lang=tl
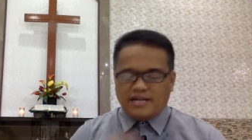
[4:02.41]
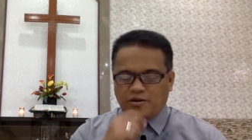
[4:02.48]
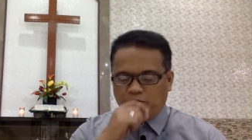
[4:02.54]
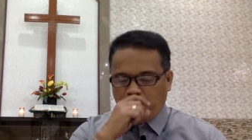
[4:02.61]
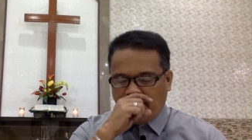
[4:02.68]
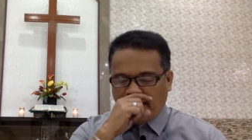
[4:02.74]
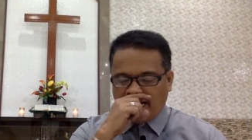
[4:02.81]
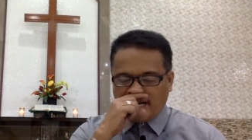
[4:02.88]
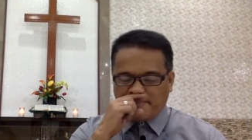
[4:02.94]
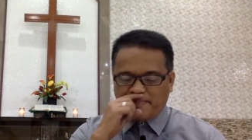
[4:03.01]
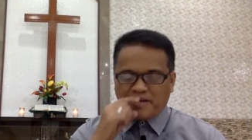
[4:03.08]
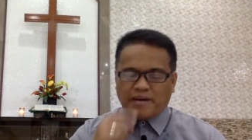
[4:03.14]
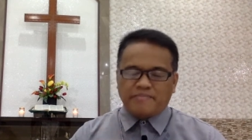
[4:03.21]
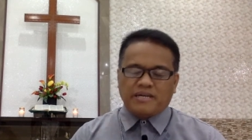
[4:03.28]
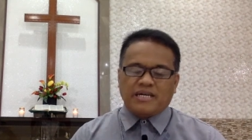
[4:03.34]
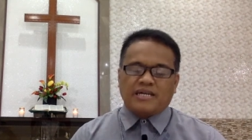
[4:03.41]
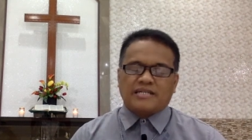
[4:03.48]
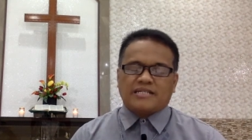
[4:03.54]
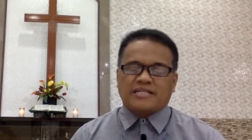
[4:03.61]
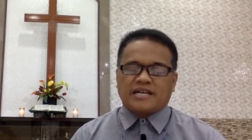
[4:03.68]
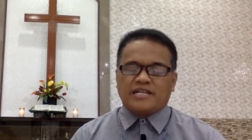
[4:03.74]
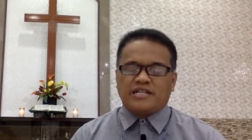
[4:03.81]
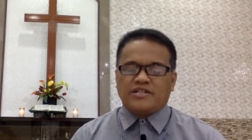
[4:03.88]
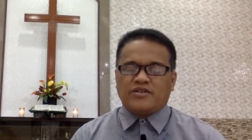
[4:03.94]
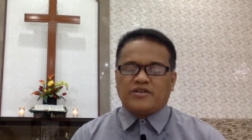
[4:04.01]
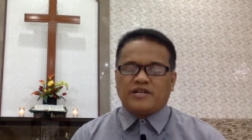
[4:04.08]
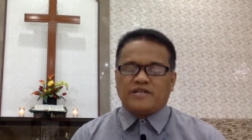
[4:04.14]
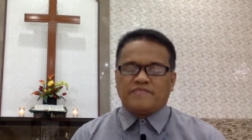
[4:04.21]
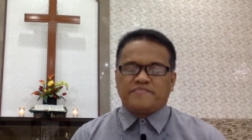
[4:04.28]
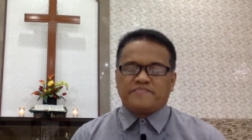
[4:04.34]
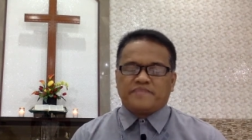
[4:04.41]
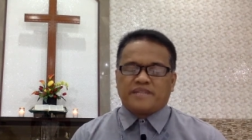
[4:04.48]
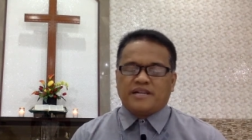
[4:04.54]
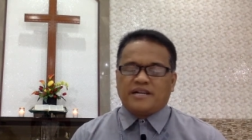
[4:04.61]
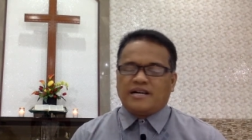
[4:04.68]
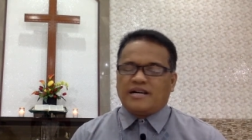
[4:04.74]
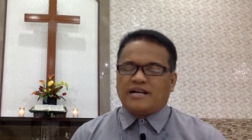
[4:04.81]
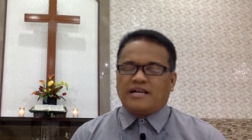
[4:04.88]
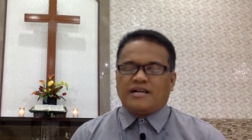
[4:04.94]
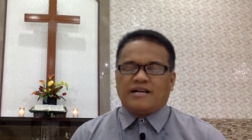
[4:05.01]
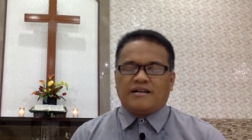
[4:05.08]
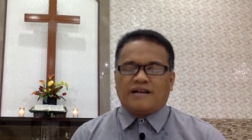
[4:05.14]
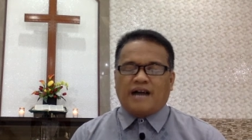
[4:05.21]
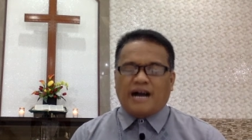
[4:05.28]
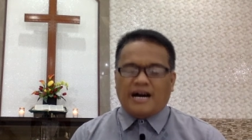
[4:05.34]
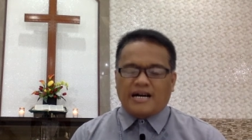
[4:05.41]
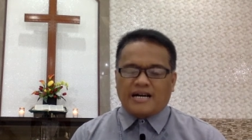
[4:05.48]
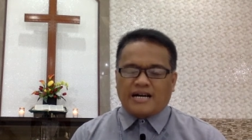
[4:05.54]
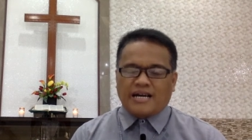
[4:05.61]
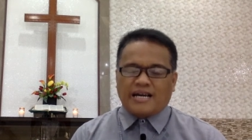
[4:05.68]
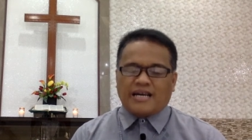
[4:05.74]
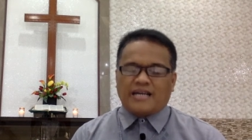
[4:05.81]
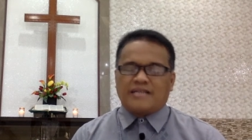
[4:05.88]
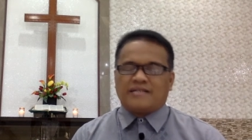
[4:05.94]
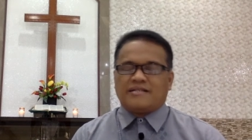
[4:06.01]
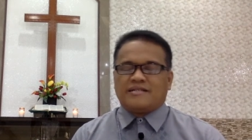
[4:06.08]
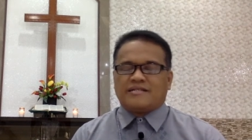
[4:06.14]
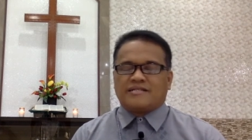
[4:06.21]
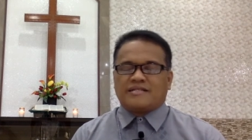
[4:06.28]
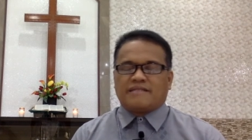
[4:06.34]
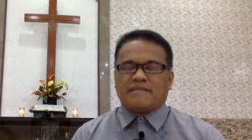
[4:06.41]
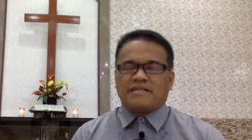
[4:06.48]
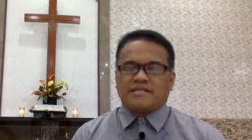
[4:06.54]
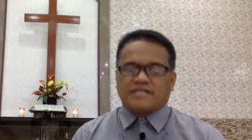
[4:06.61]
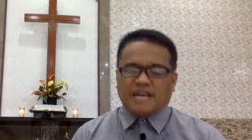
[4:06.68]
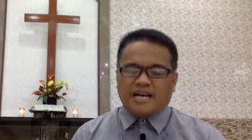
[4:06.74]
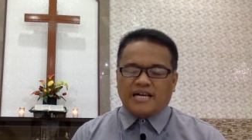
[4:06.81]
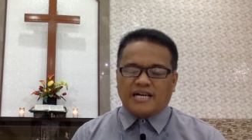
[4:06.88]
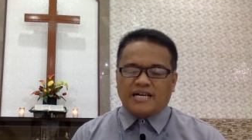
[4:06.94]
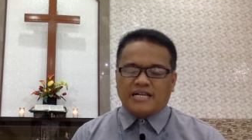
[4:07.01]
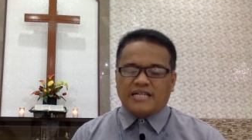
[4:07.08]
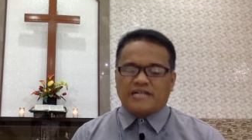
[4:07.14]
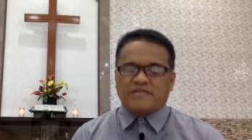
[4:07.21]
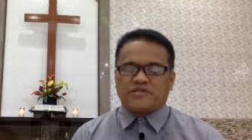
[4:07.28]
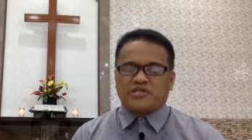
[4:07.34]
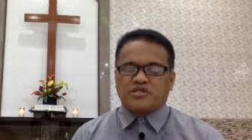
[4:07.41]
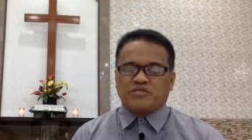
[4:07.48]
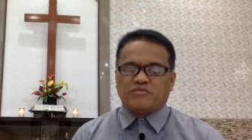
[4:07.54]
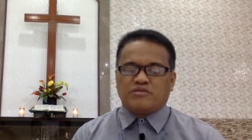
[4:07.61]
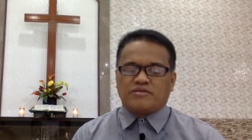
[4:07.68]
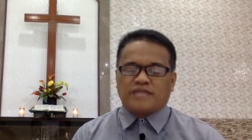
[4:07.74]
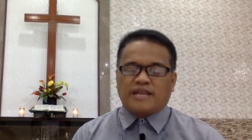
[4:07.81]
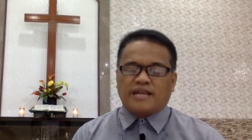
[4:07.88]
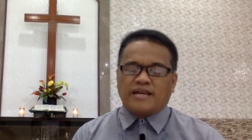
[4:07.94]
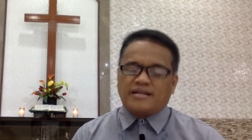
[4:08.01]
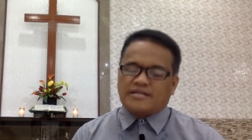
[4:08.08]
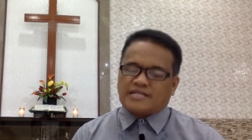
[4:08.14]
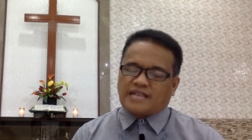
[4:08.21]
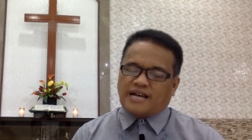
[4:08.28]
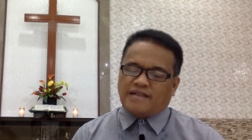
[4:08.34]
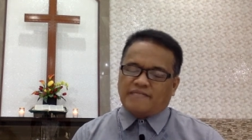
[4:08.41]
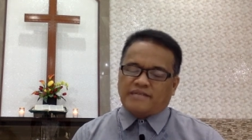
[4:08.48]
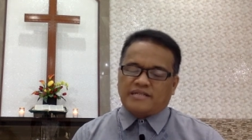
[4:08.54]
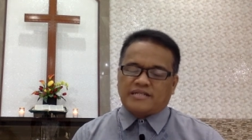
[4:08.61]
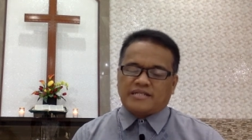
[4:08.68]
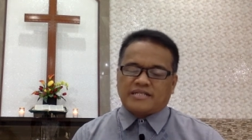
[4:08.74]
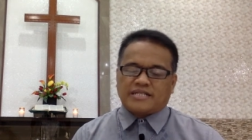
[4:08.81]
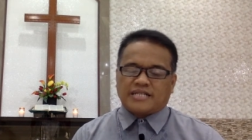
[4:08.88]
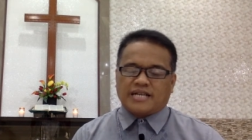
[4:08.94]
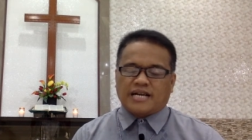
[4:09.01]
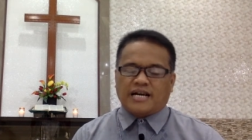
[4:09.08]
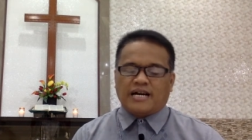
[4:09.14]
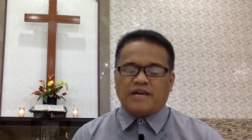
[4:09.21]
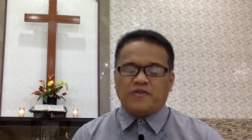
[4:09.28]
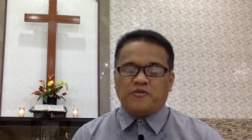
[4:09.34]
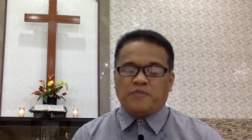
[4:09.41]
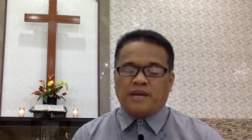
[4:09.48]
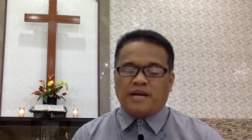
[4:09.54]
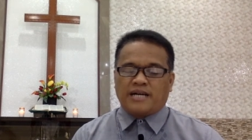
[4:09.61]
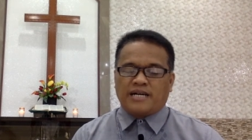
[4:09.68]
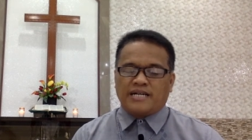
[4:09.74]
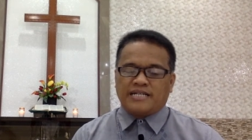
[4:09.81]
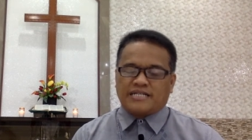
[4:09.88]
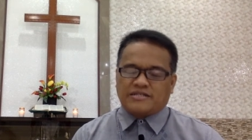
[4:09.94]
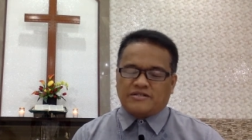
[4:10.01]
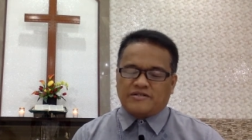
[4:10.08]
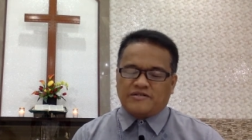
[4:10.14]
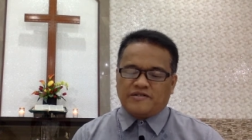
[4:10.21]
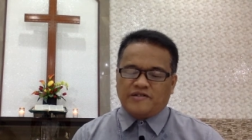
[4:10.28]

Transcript: Humaharap kami sa iyong aral, sa mensahe na gusto mong dalhin sa amin sa umagang ito.